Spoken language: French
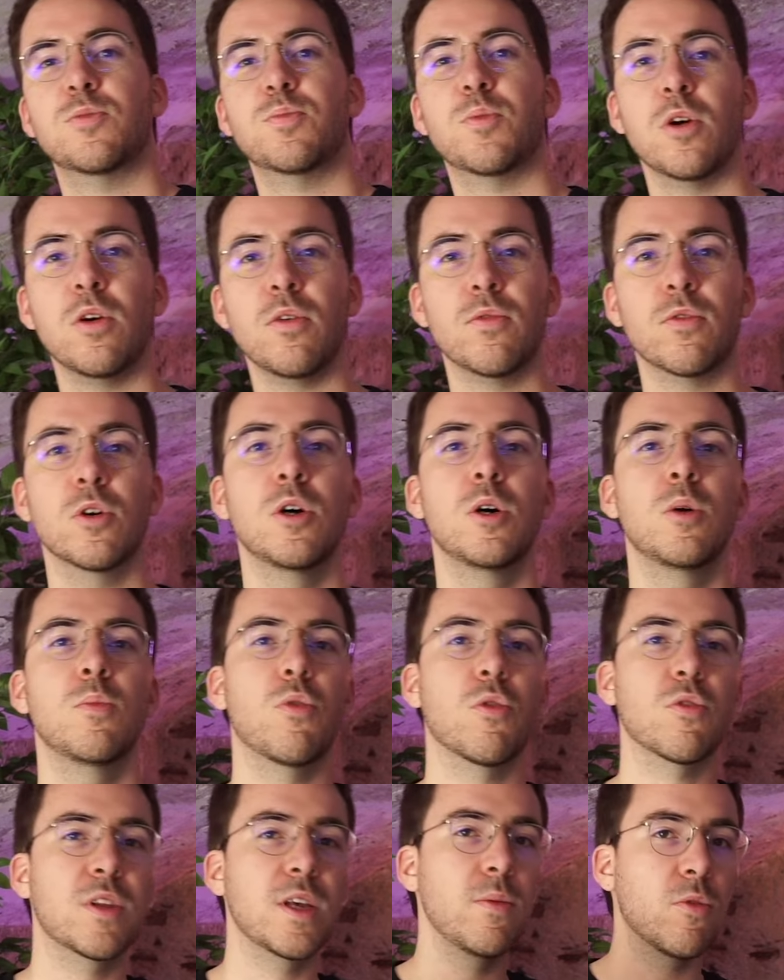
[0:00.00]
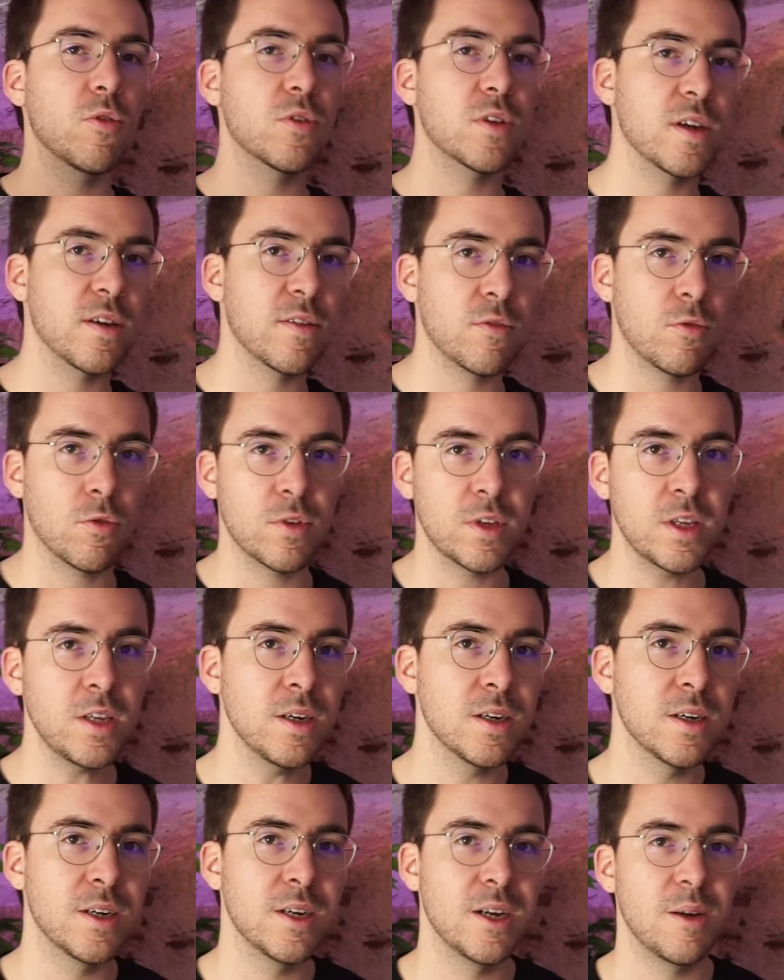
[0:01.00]
preuve pour démontrer ce qu'on dit,
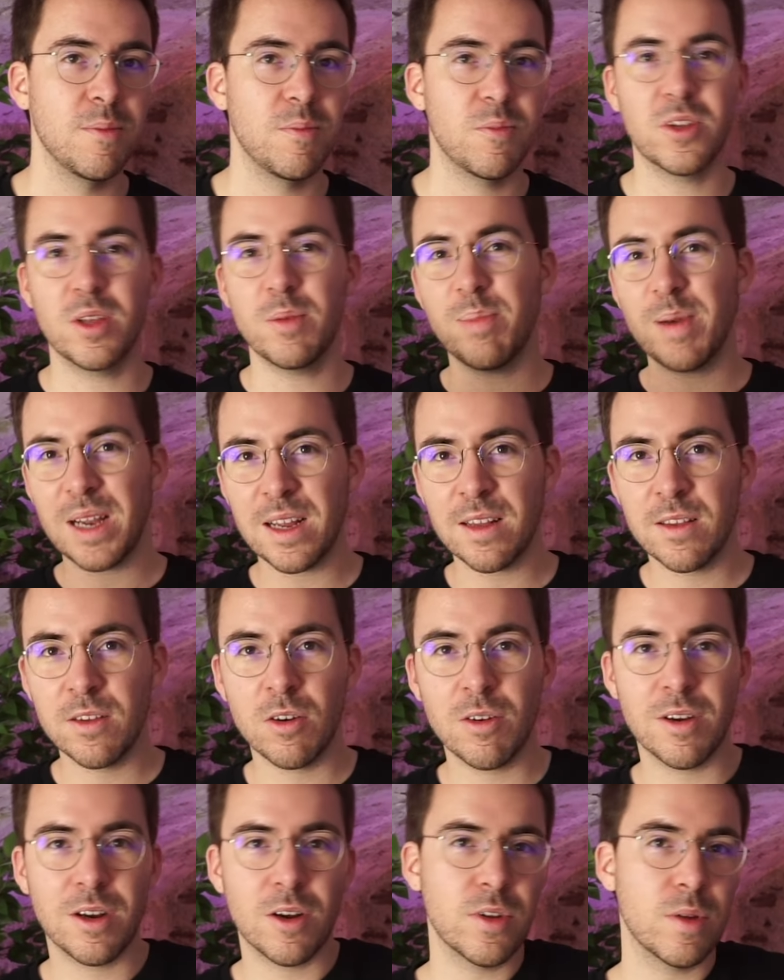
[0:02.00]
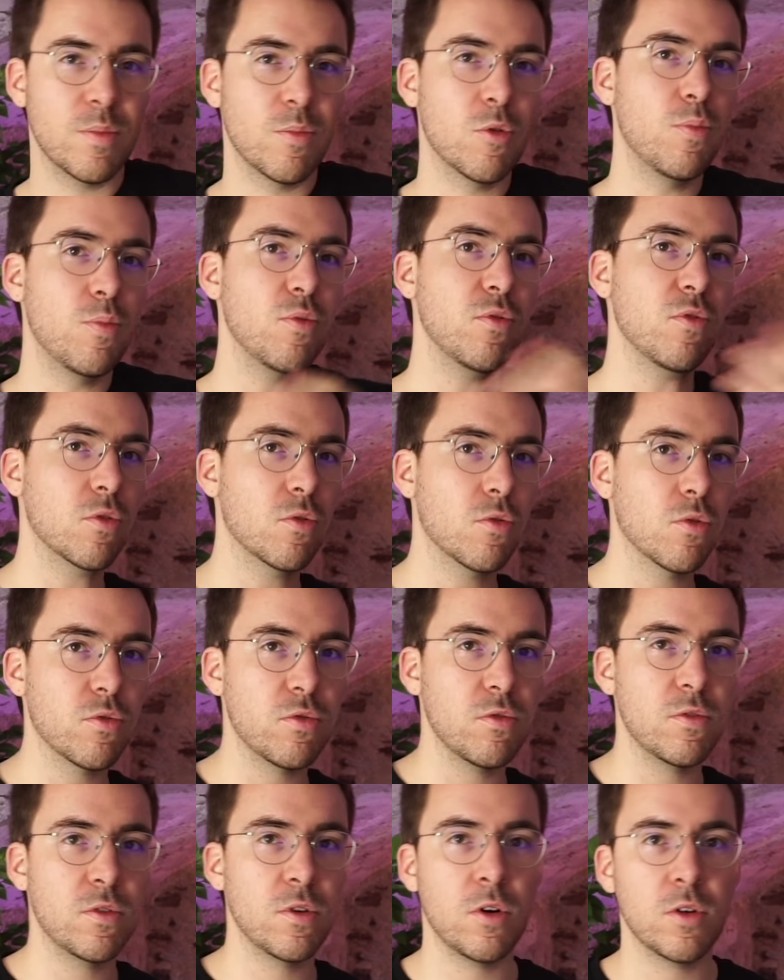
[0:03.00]
mais on n'est pas là-dedans. Là, on est beaucoup plus dans le
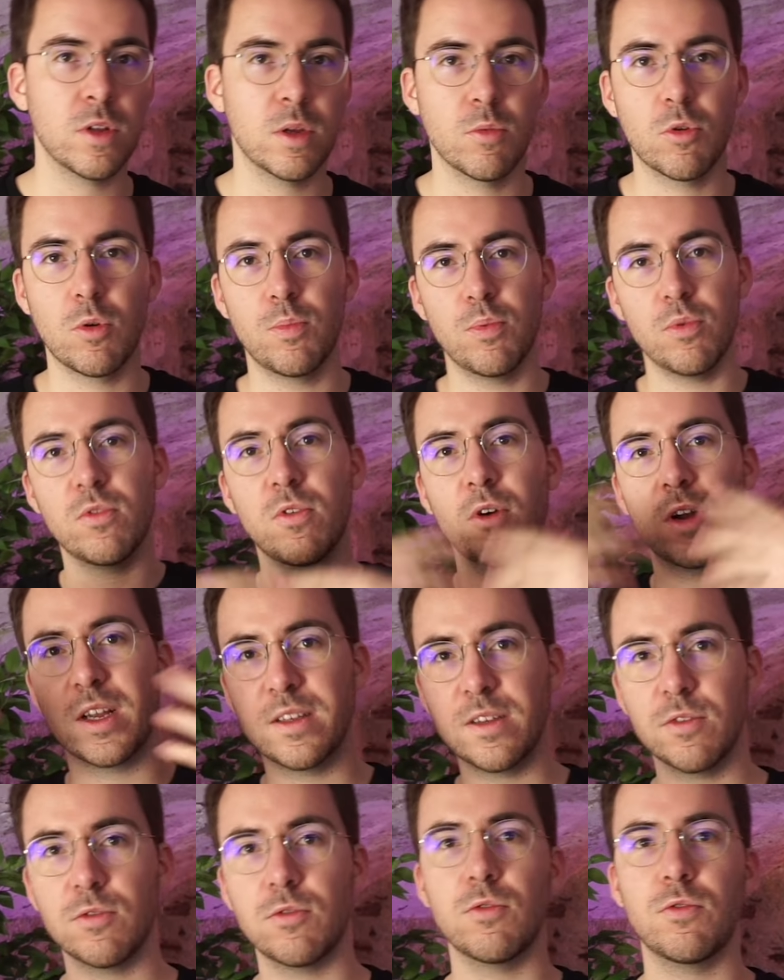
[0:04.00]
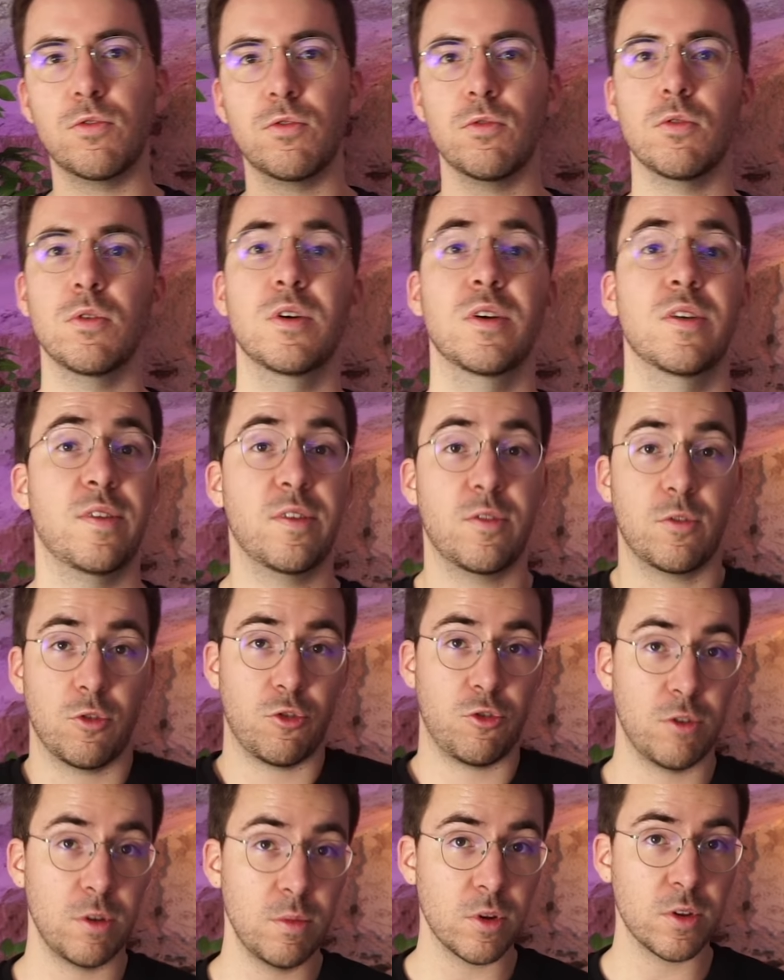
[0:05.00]
consultant, on est beaucoup plus dans la discussion. C'est ce que
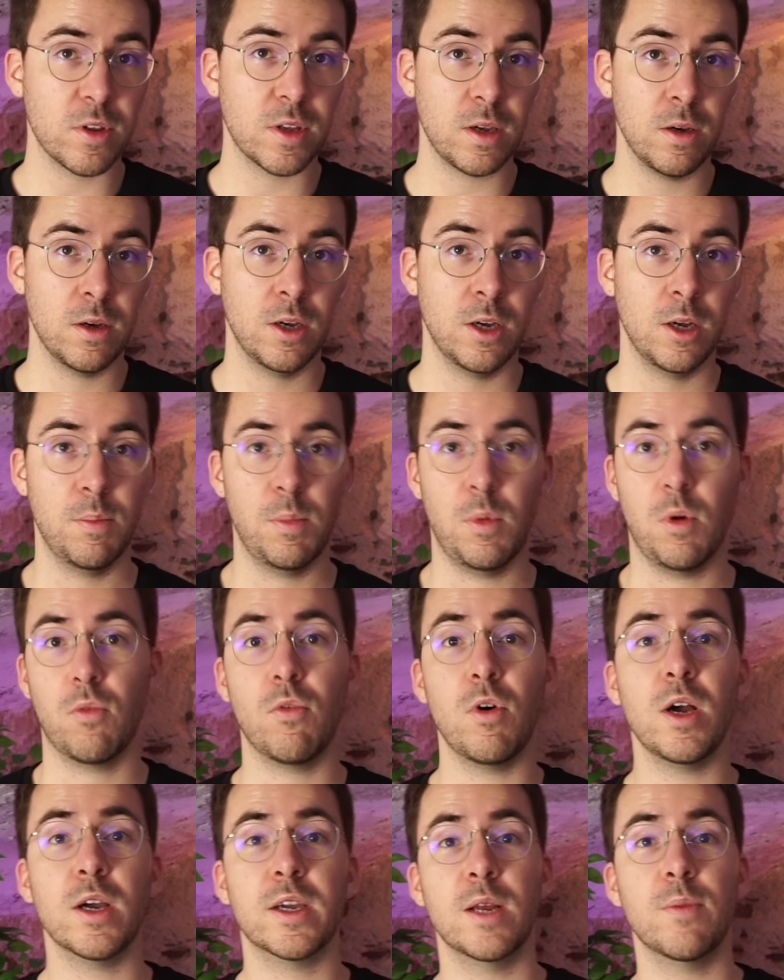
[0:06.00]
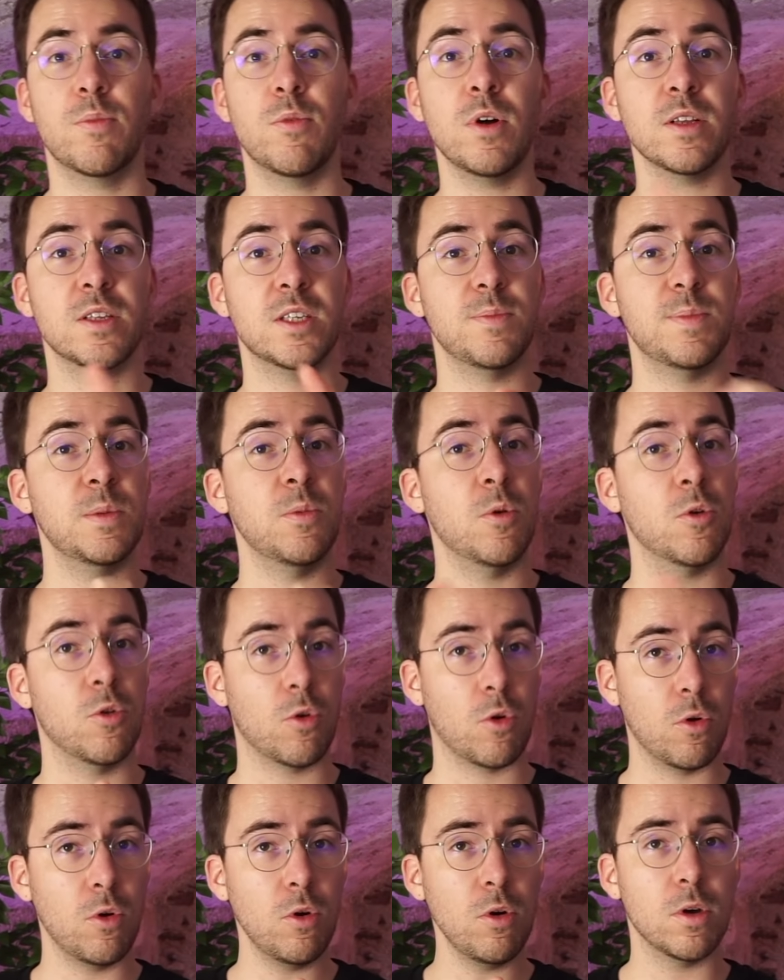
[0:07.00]
je lui ai demandé. Mais on voit à quel point, typiquement, le
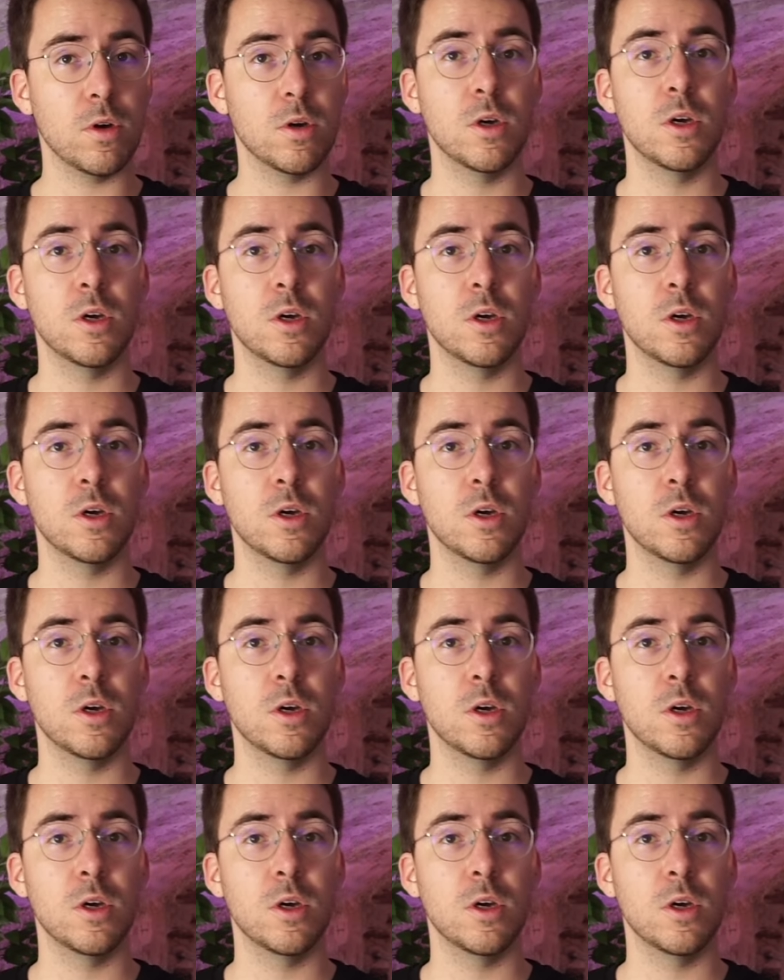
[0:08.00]
rôle